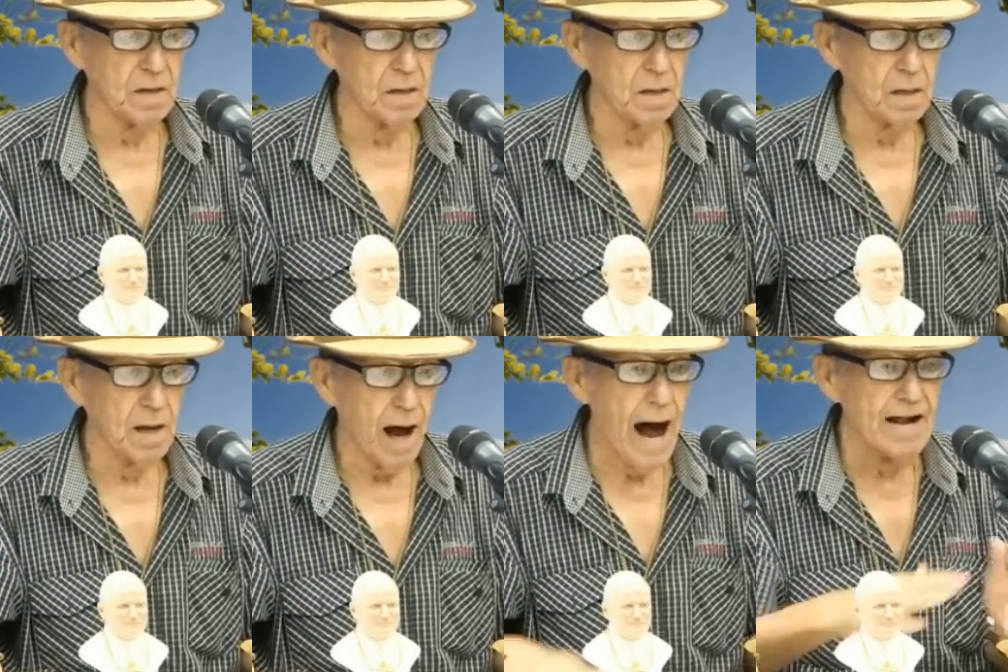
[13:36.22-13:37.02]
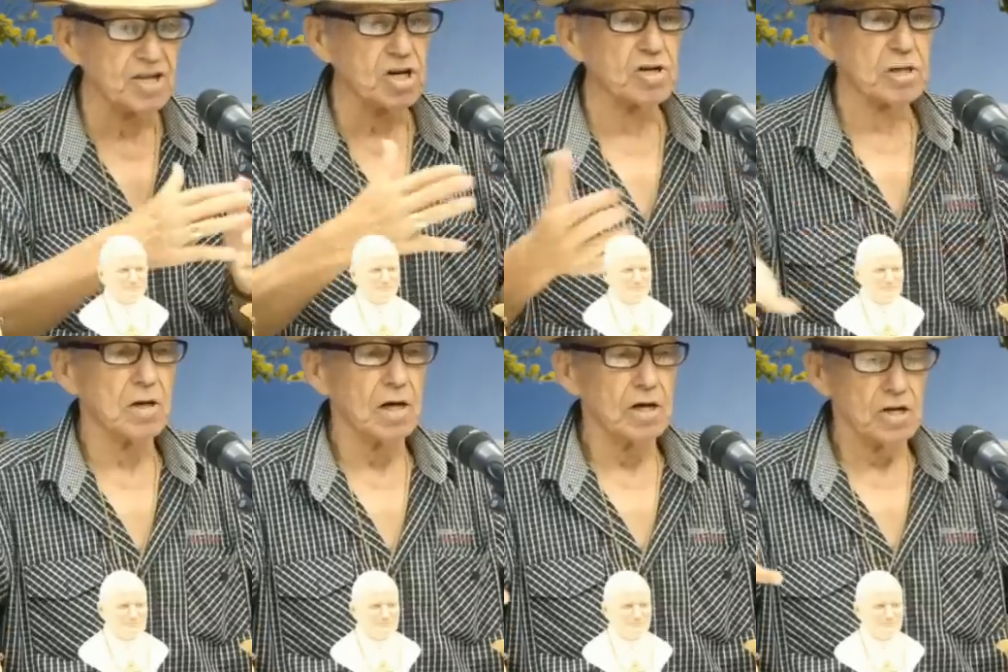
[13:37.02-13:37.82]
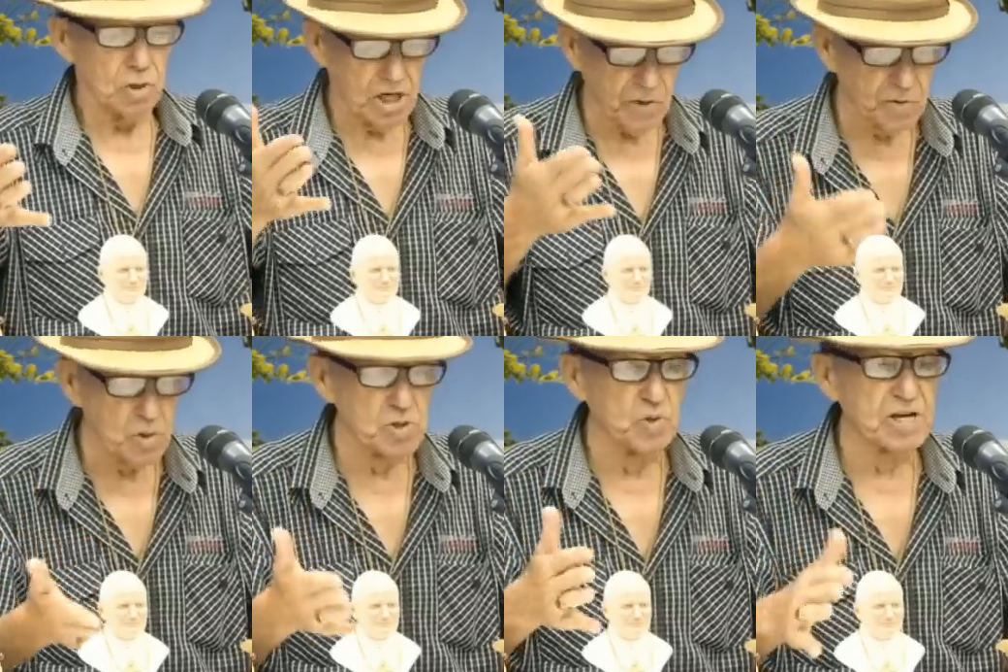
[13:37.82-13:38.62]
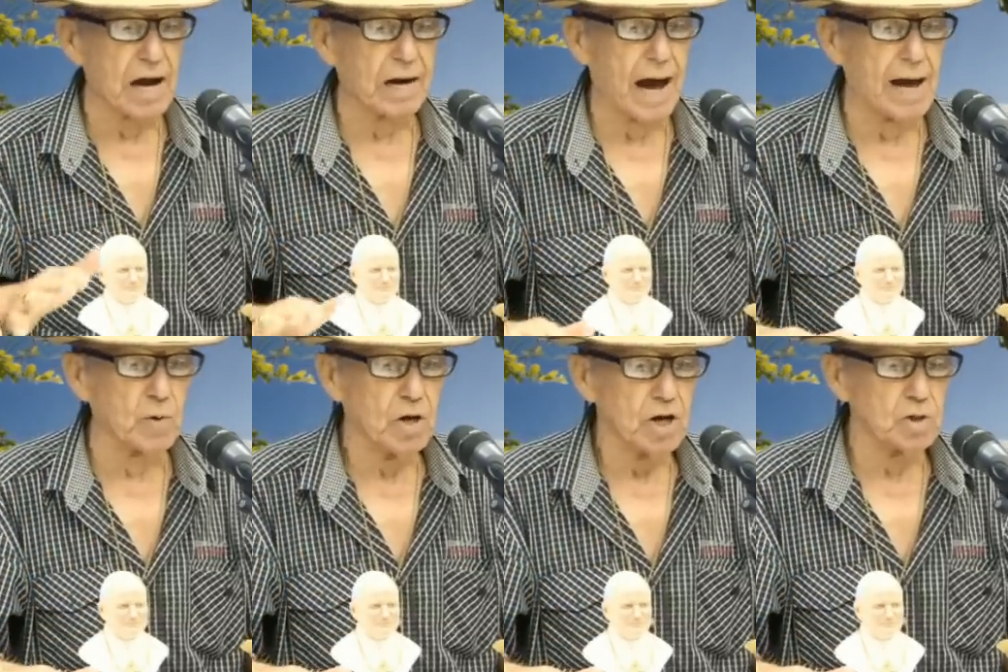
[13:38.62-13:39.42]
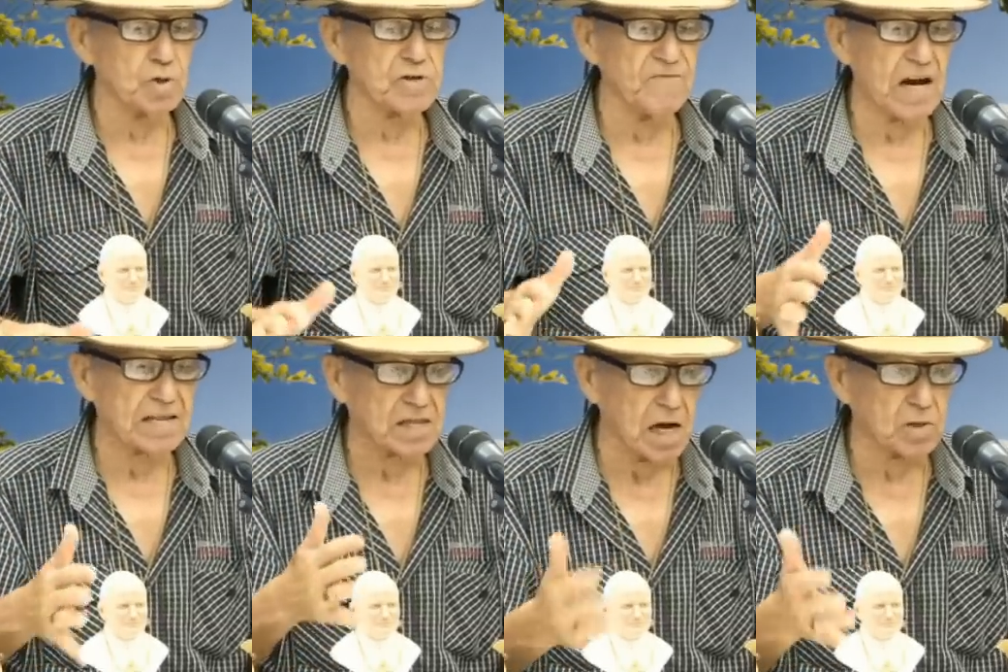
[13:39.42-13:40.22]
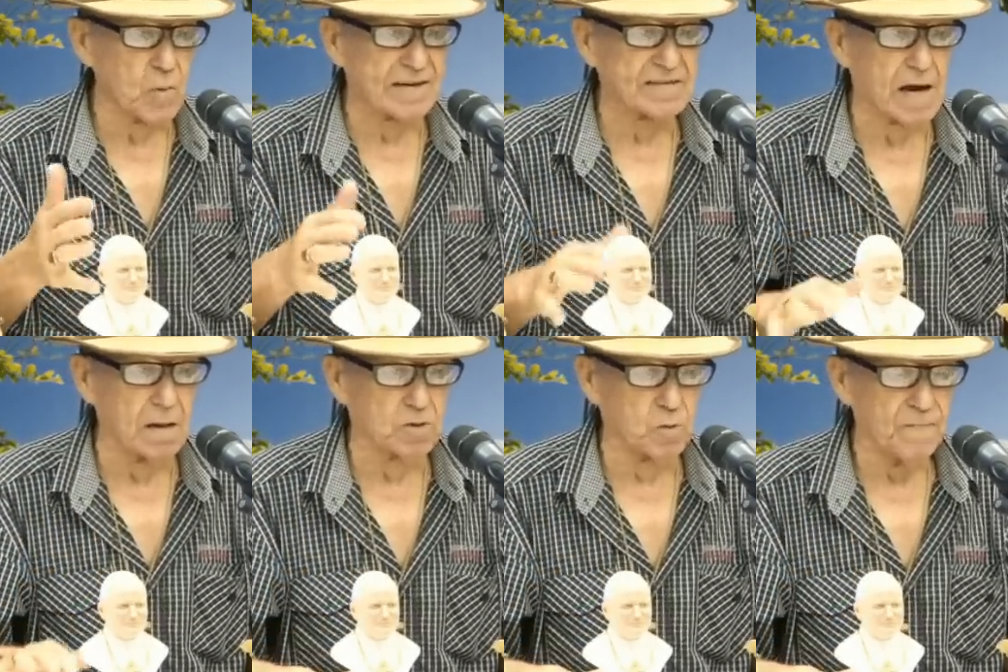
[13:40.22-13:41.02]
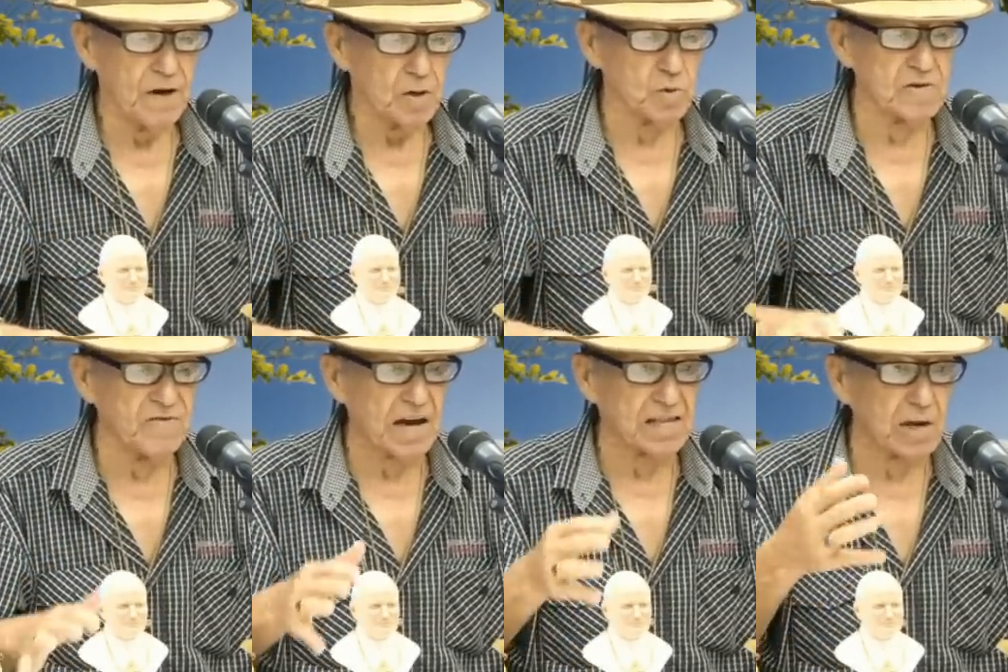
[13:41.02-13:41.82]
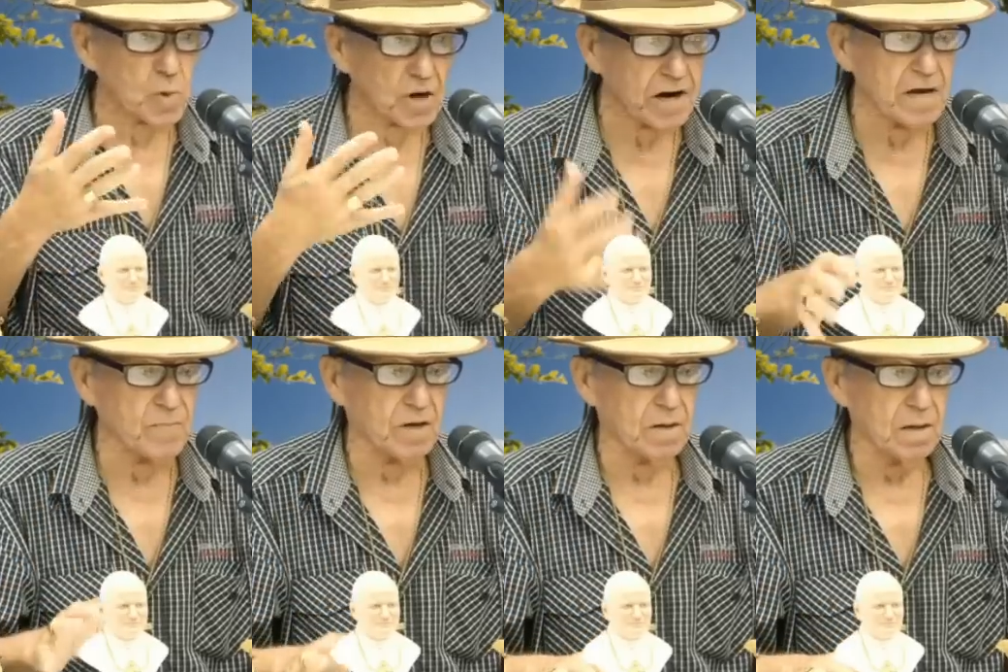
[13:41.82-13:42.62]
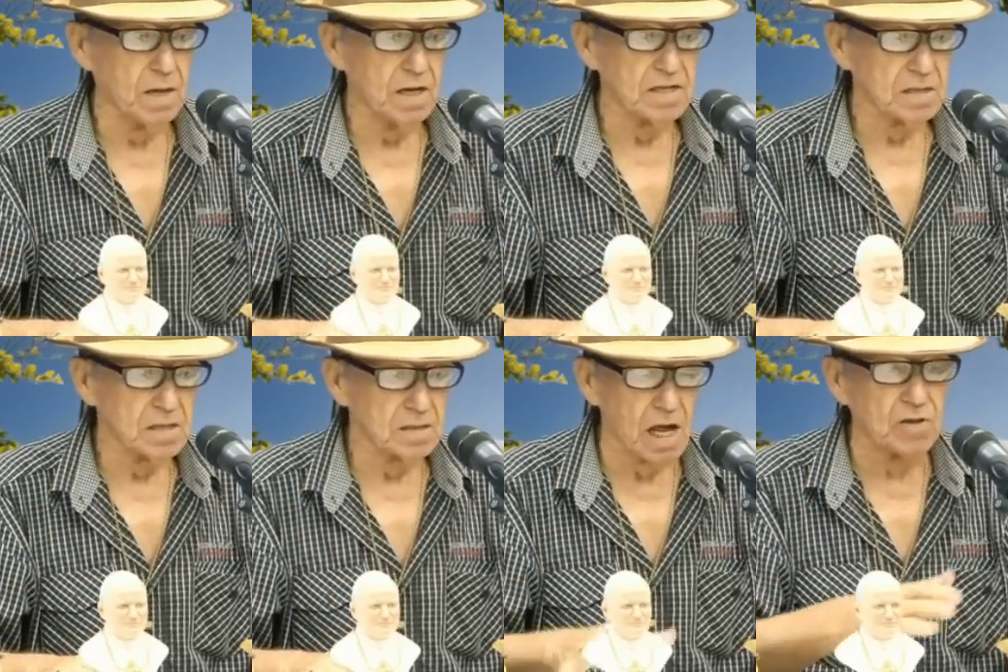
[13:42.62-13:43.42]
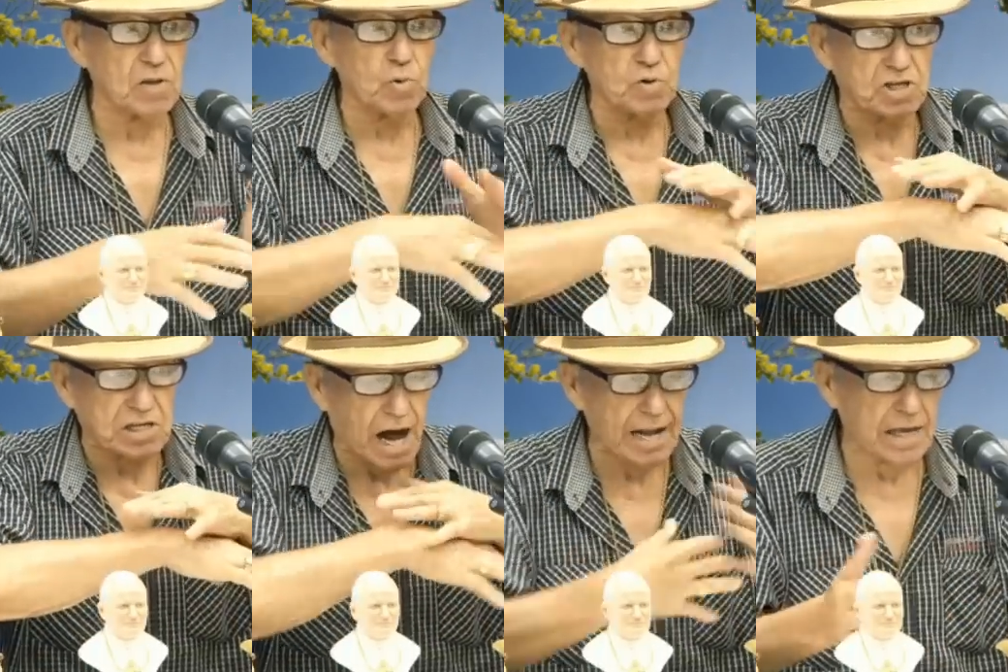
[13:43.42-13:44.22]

Antes, Jesus no sacrário não se via tanto assalto, não se via tanto crime, tanto escândalo.